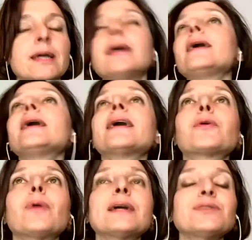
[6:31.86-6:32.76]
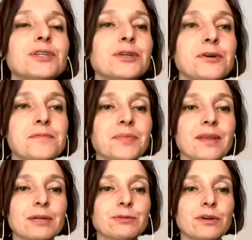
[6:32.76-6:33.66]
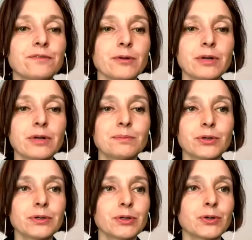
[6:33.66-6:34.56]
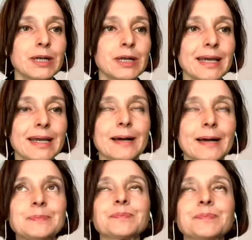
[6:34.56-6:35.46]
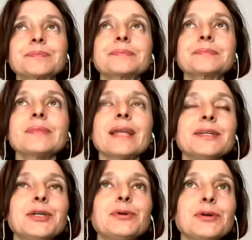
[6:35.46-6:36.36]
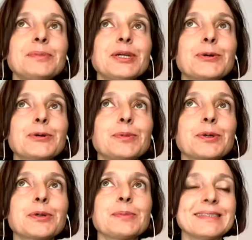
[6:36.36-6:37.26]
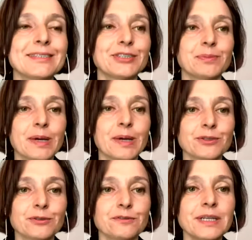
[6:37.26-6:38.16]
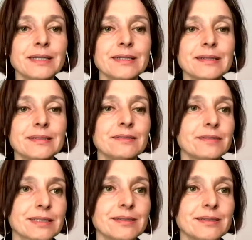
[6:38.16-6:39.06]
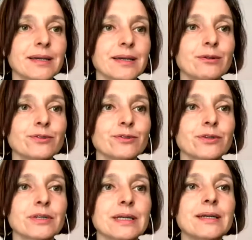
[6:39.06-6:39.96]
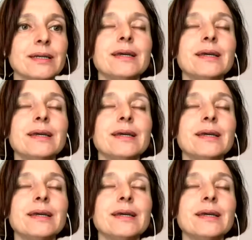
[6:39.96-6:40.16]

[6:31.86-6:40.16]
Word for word: E quando io vado a fianco al mio collega io mi occupo, come anticipato Frida, di diversità e inclusione